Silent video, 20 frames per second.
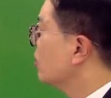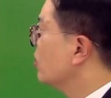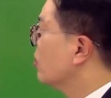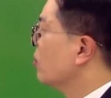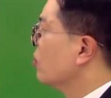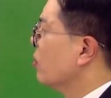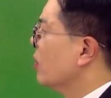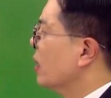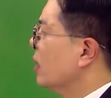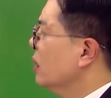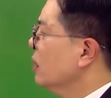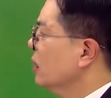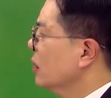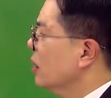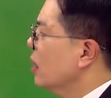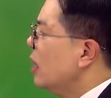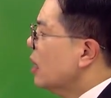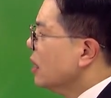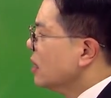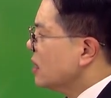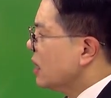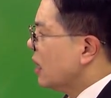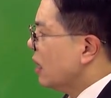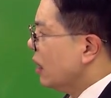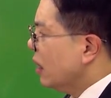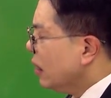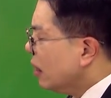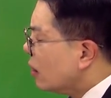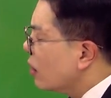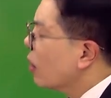경우에는
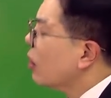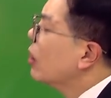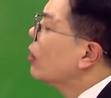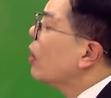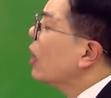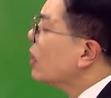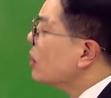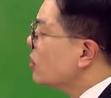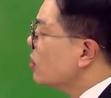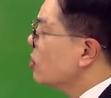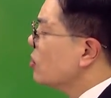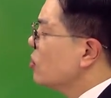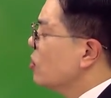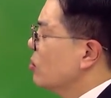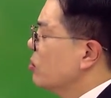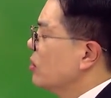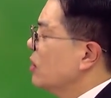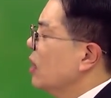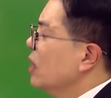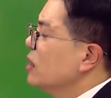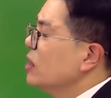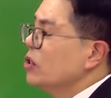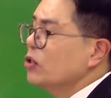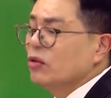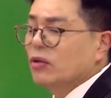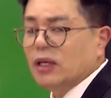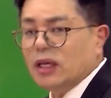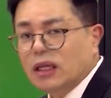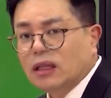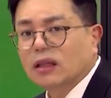자, 행정처분을 할
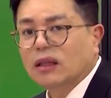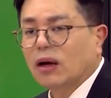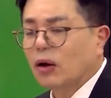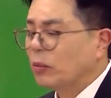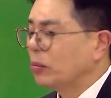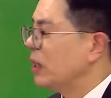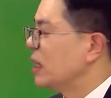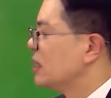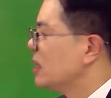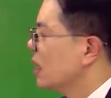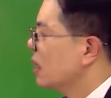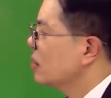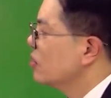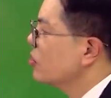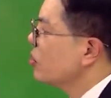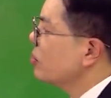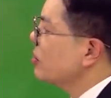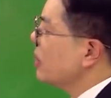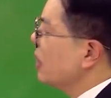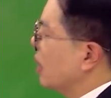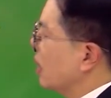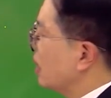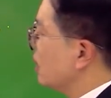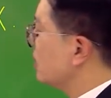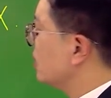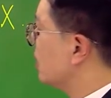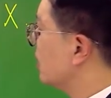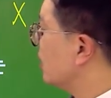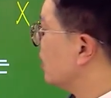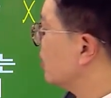수 있다 없다. 제가 수업 시간에
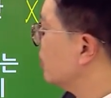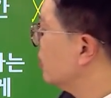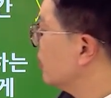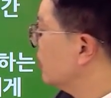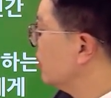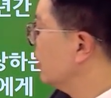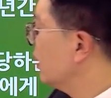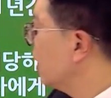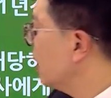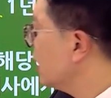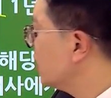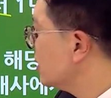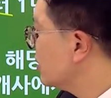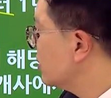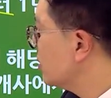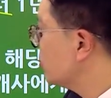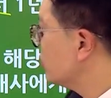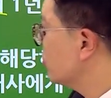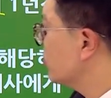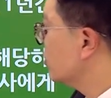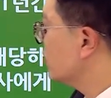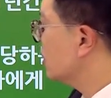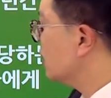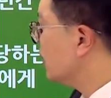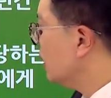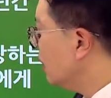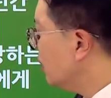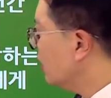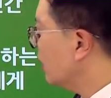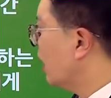얘기했잖아요. 할 수
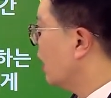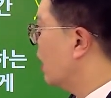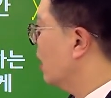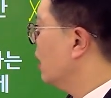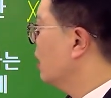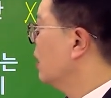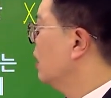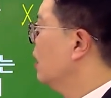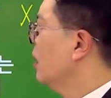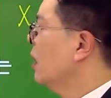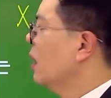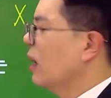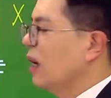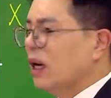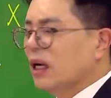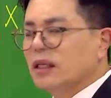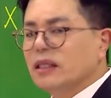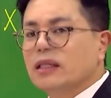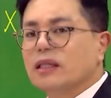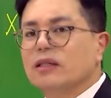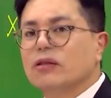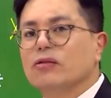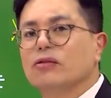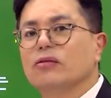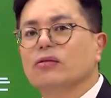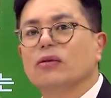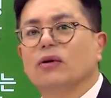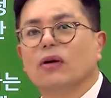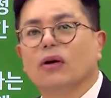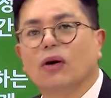있다, 할
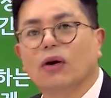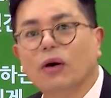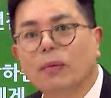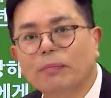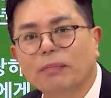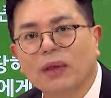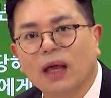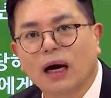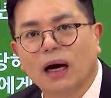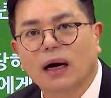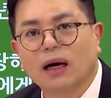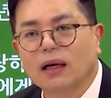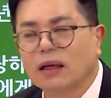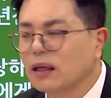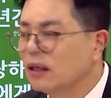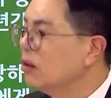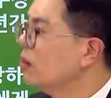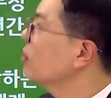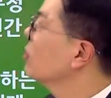수 없다 이런